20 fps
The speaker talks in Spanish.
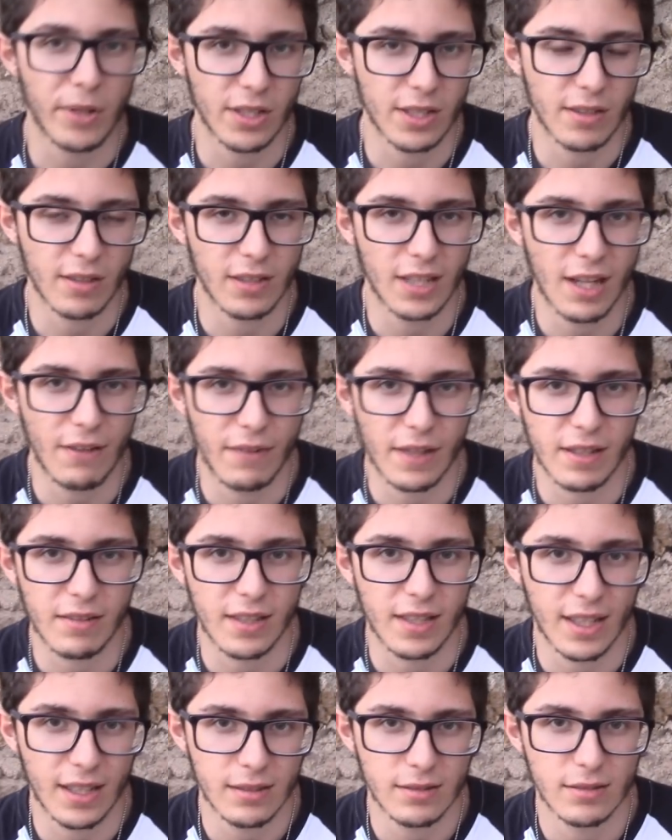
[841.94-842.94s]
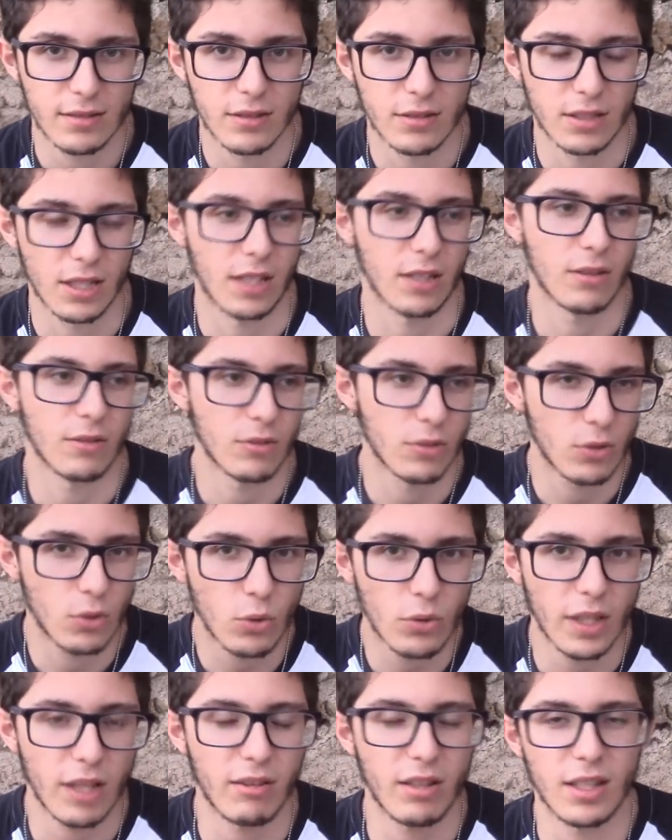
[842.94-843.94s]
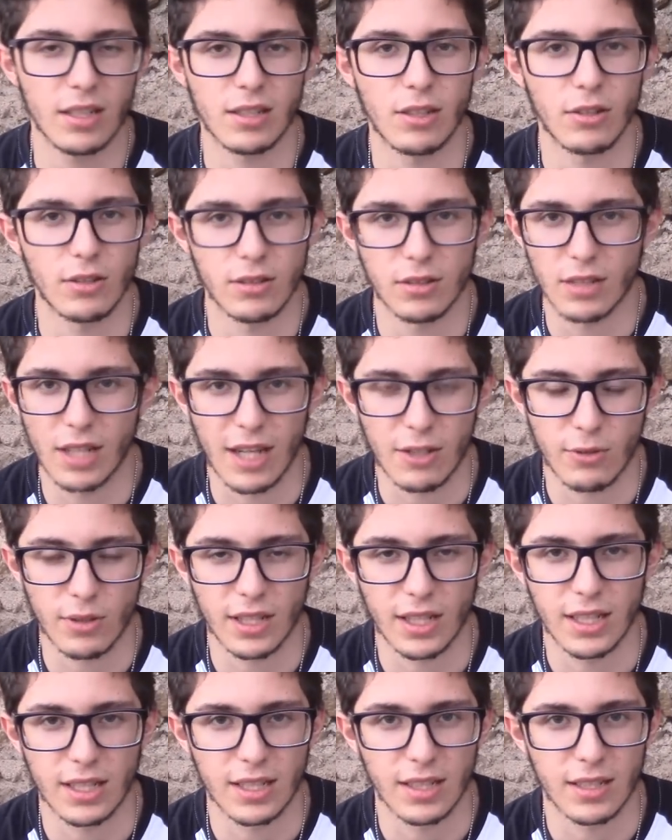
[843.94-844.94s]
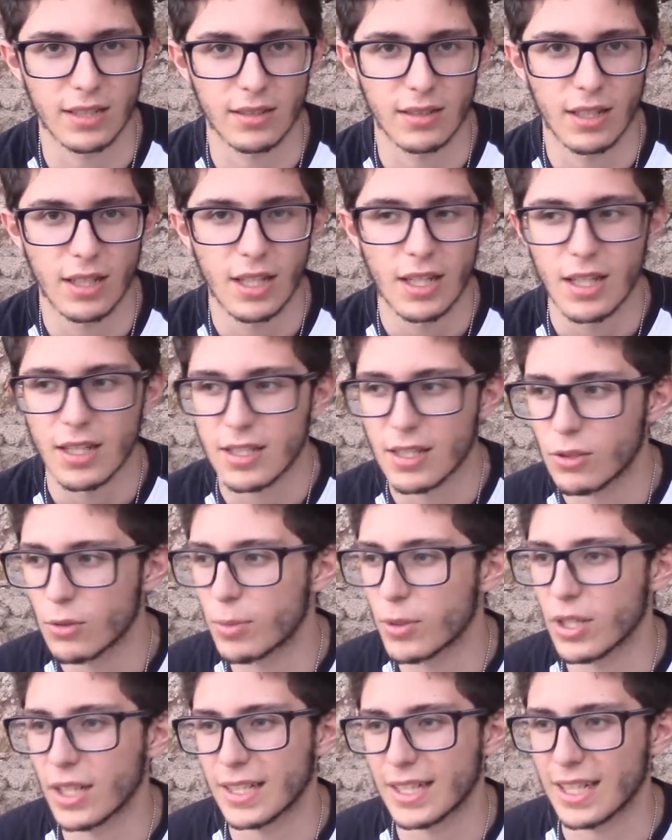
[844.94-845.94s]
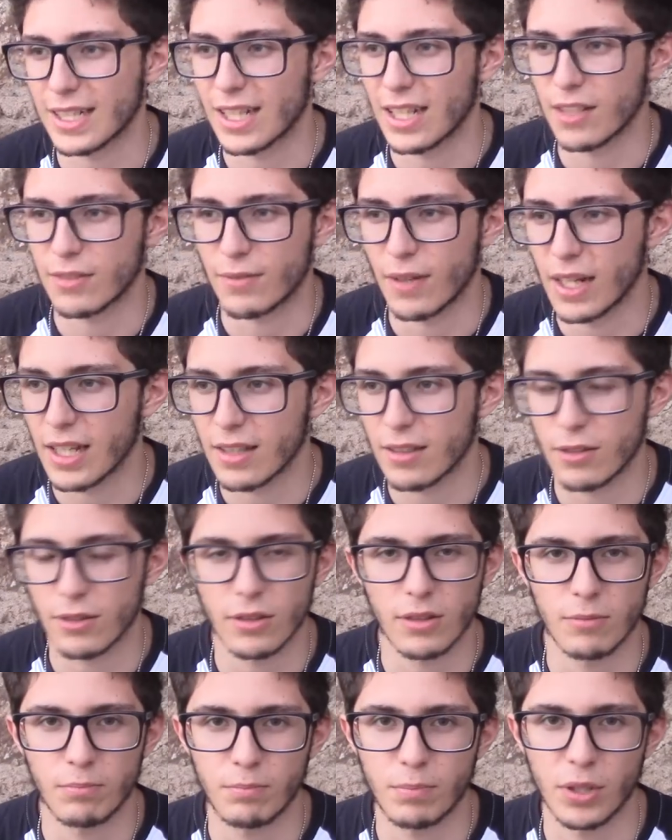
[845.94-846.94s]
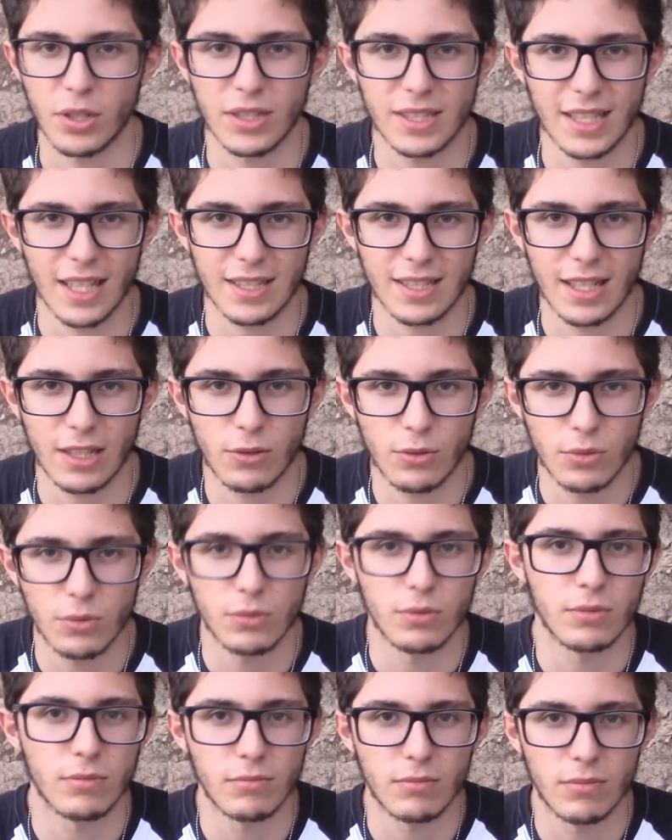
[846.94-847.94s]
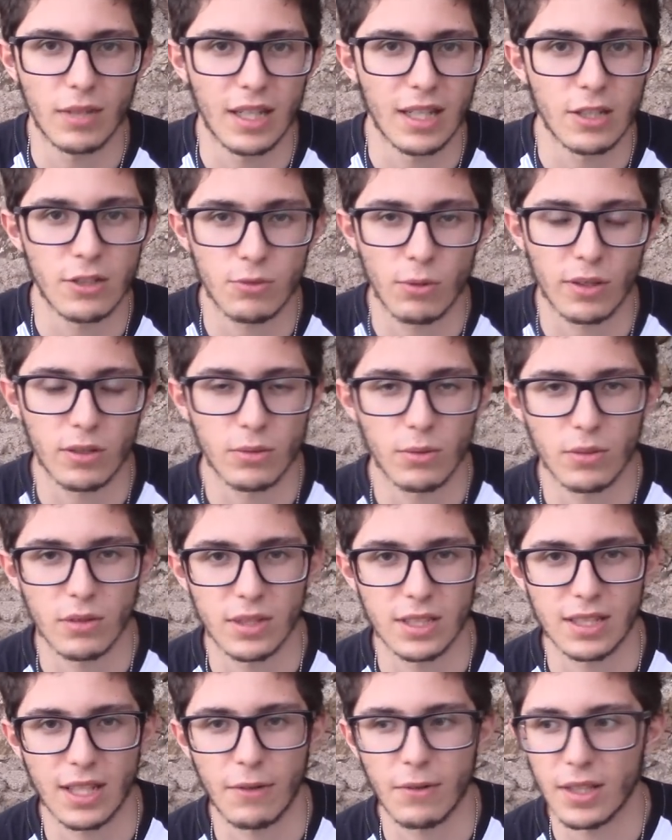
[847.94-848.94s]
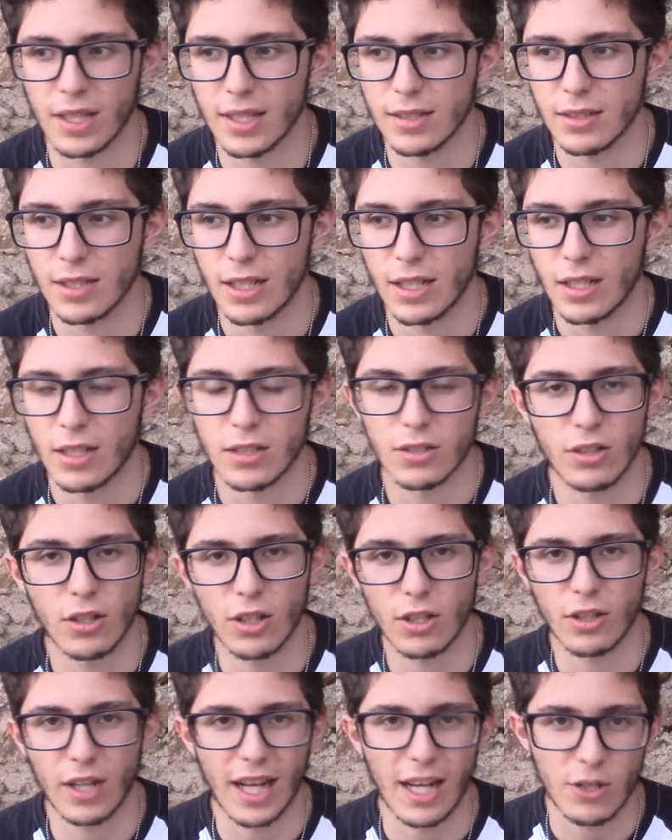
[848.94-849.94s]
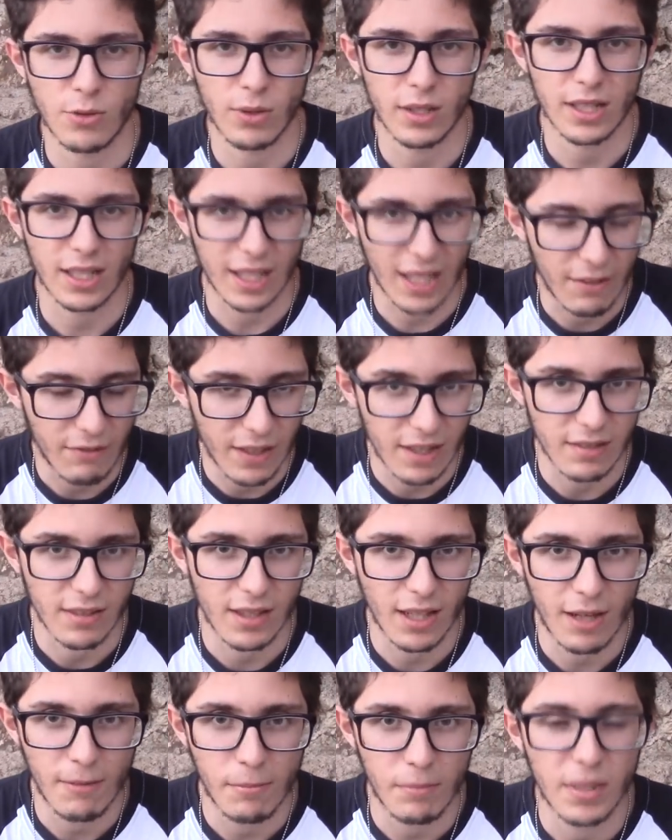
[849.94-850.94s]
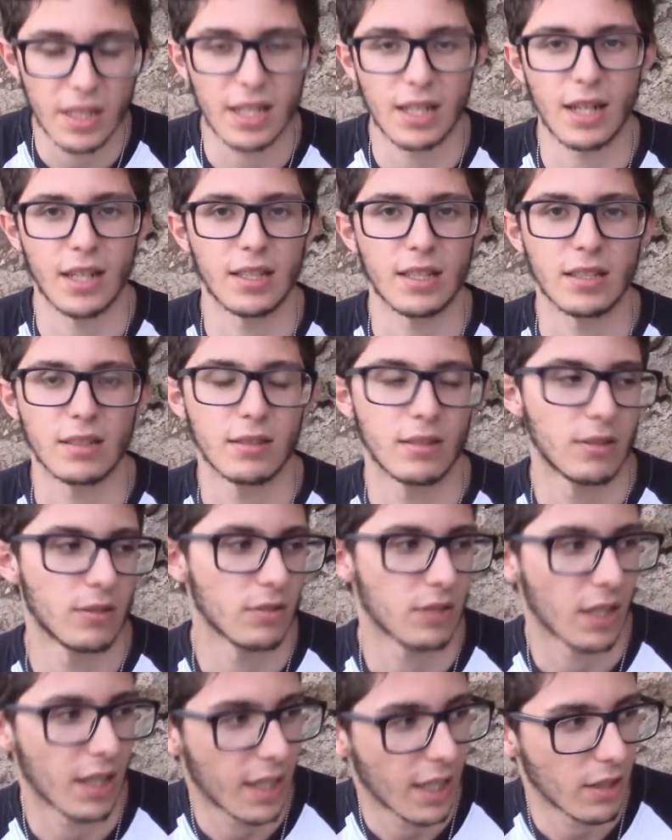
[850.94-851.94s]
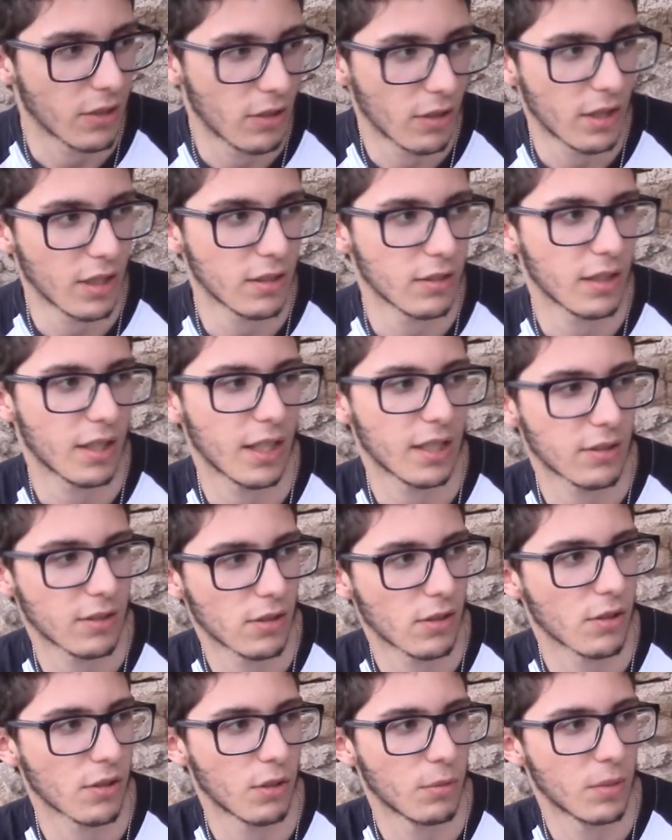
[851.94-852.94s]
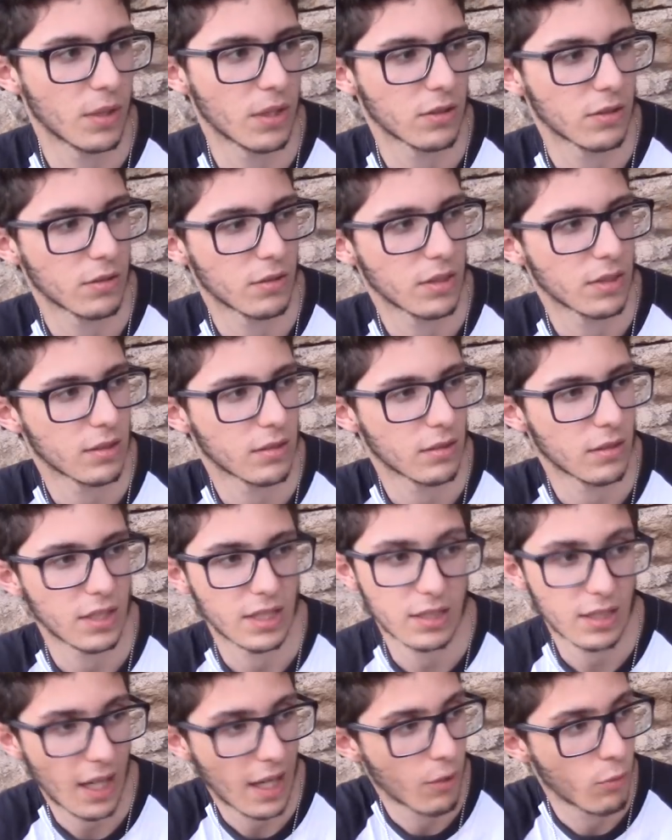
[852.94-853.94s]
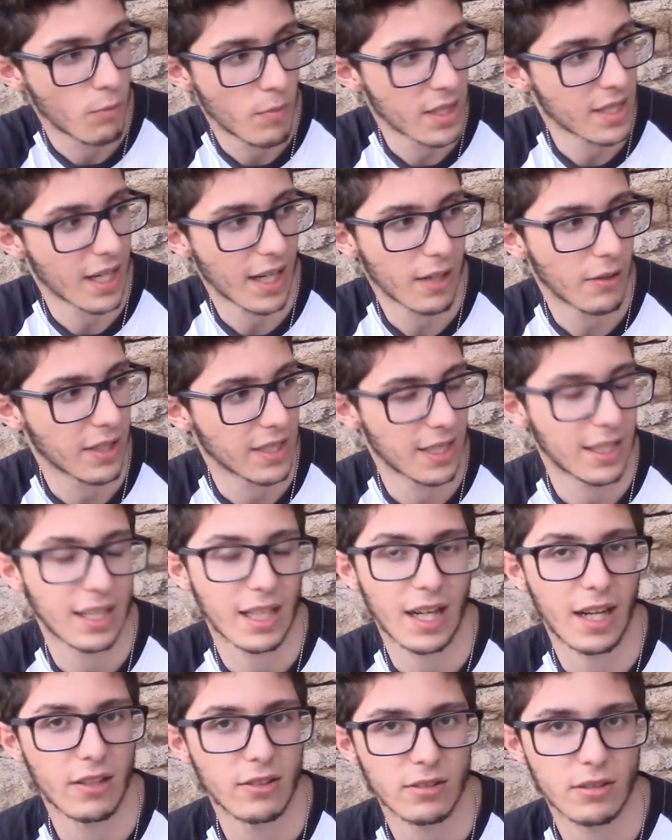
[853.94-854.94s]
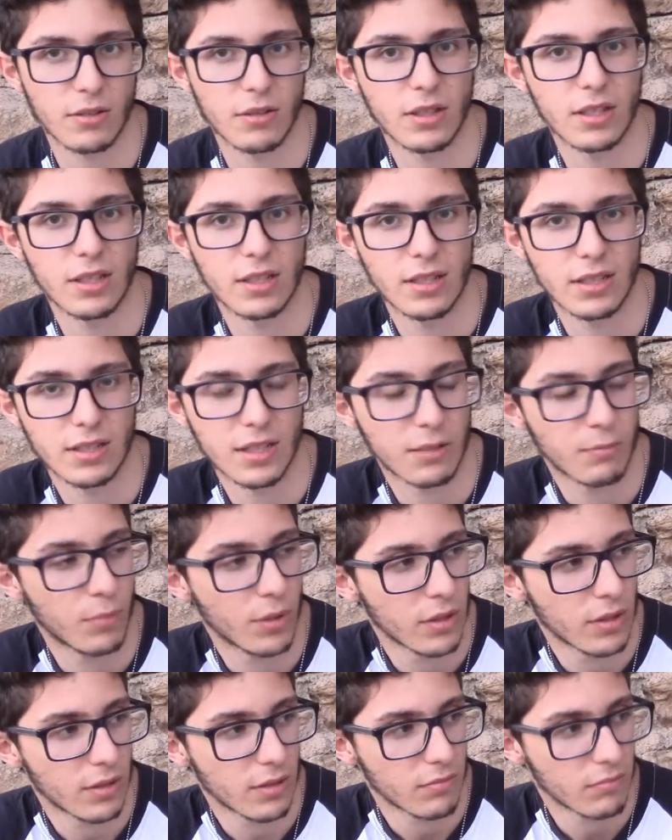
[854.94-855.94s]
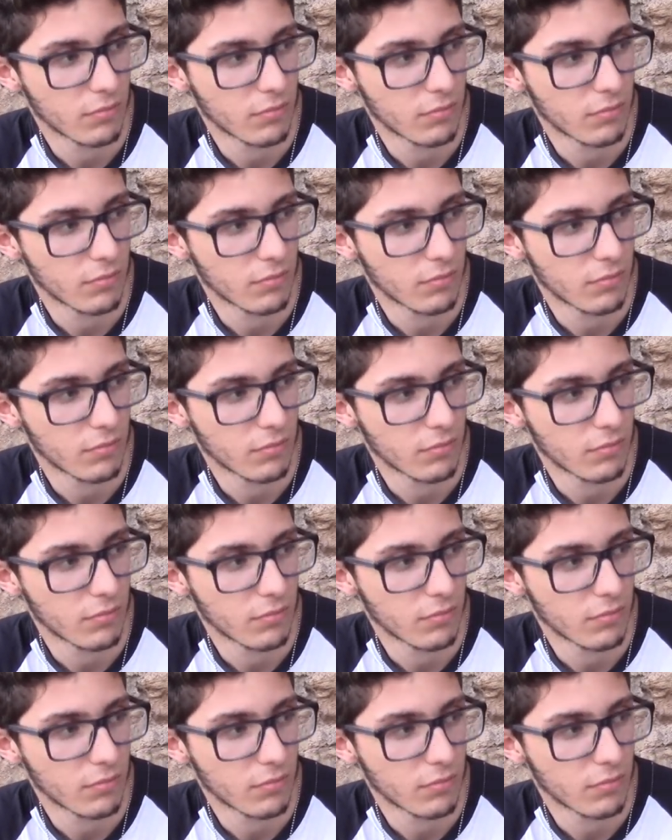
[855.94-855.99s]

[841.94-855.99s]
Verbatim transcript: proyección de la felicidad. O sea, tú decides la suerte que tienes. Si tú proyectas que eres feliz o proyectas que tú eres suertudo en esta vida, yo creo que la suerte y la felicidad vienen a ti. O sea, que yo creo que eso es lo que opino sobre esto. Es un mensaje bastante claro sobre este spot.